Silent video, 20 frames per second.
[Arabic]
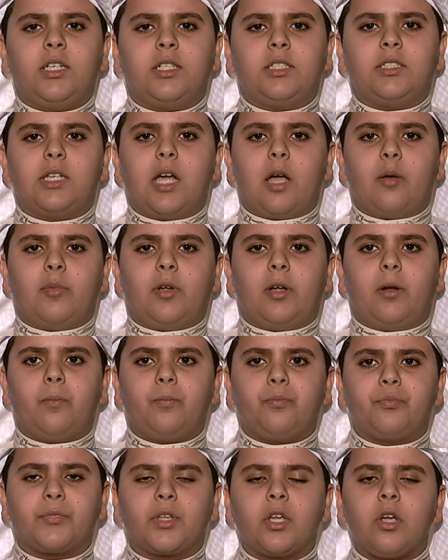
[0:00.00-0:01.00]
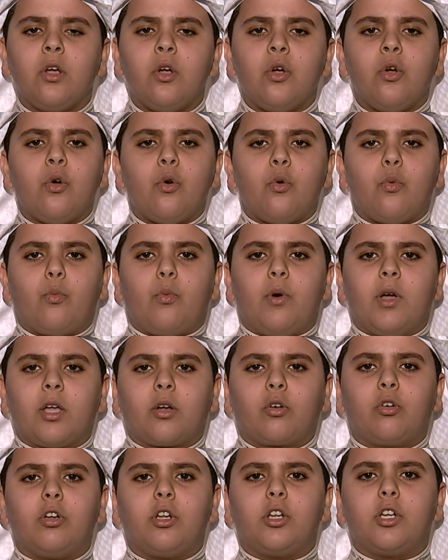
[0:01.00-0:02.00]
الجامع
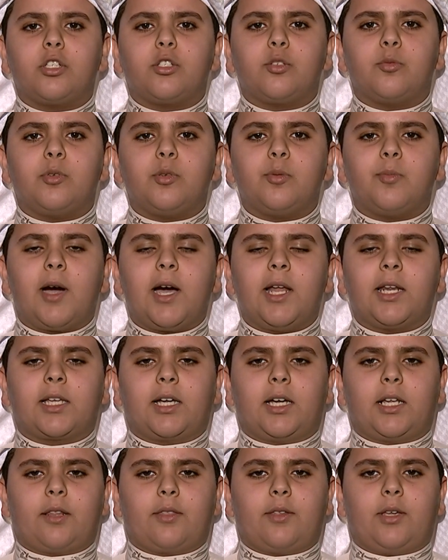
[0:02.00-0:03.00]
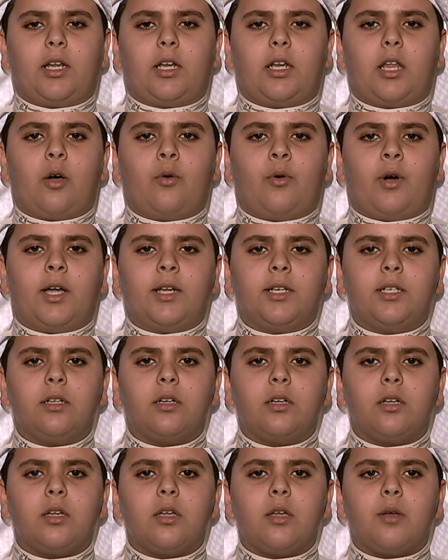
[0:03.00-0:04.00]
ويقول أنس بن مالك رضي الله عنه
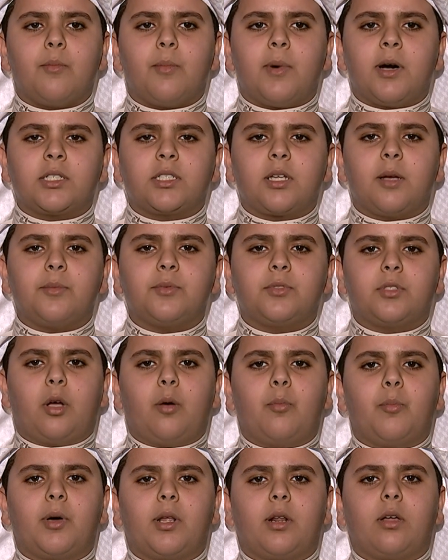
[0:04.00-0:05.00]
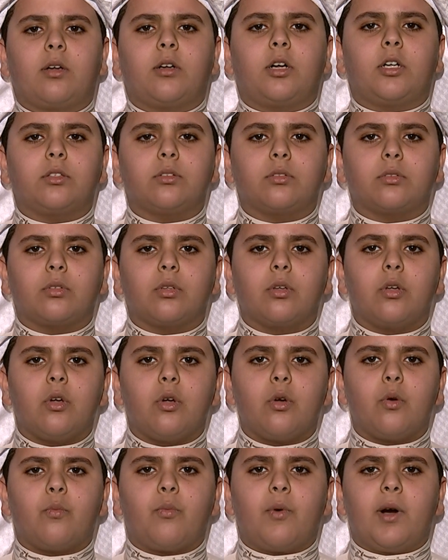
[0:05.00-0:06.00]
ما شمت عنبرا قط
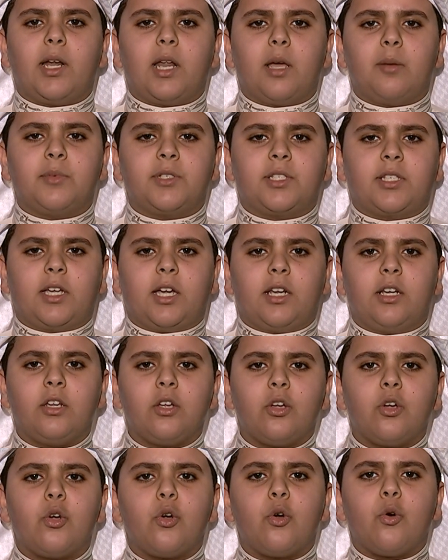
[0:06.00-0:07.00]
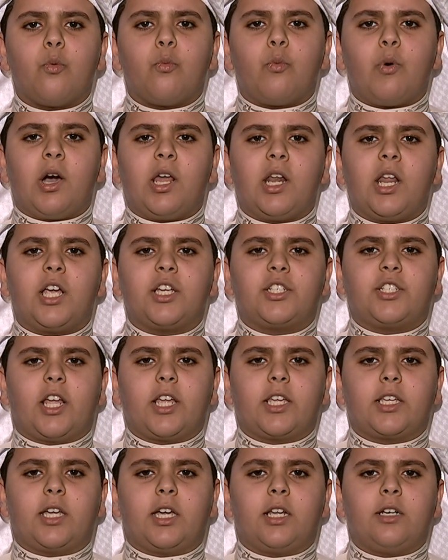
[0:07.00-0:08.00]
ولا مسكا ولا
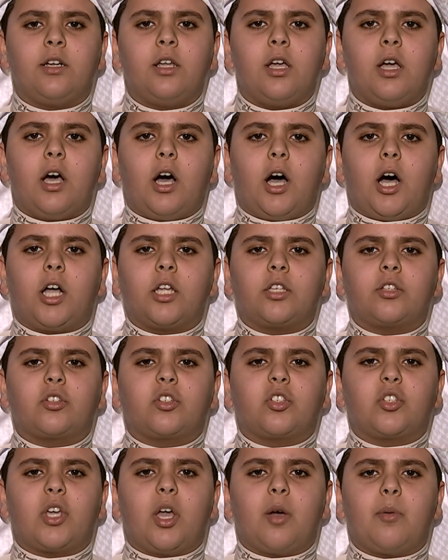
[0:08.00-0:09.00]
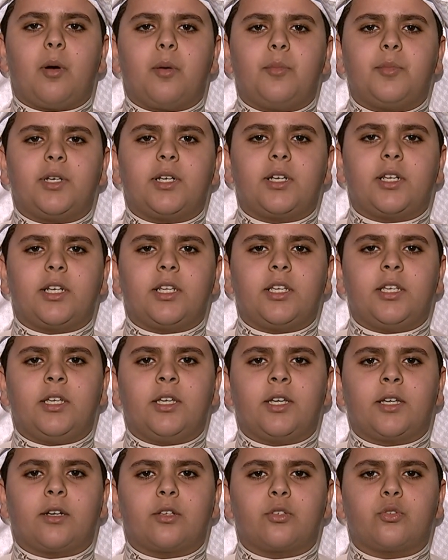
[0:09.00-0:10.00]
شيئا أطيب من
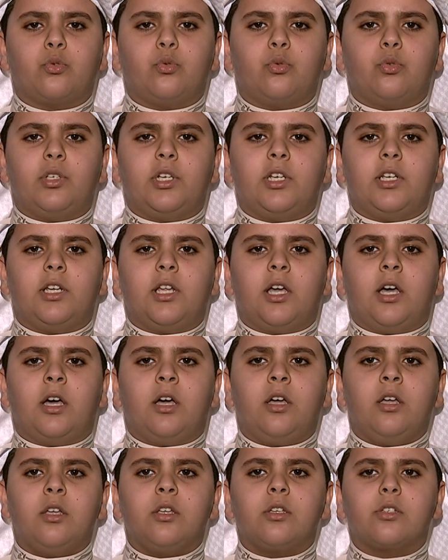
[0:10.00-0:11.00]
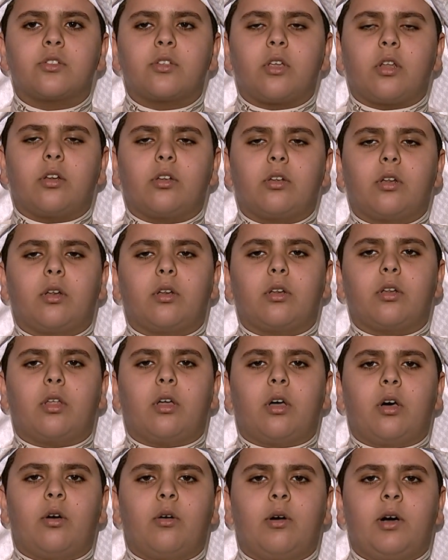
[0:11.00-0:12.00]
ريح رسول الله صلى
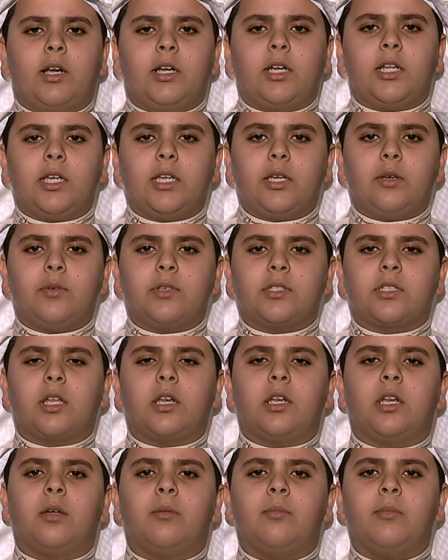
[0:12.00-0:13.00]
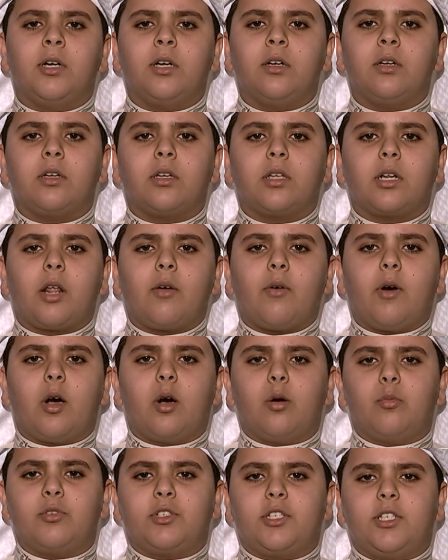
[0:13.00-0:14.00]
الله عليه وسلم
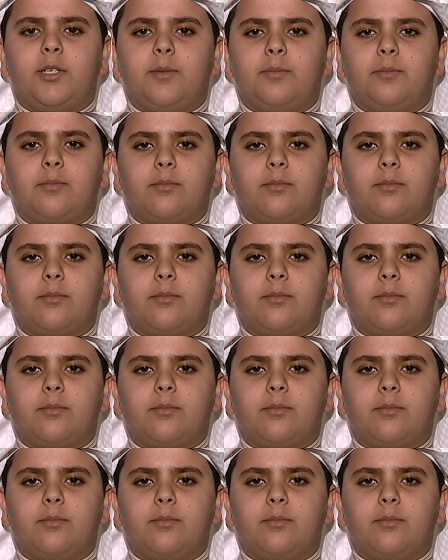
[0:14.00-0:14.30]
رواه مسلم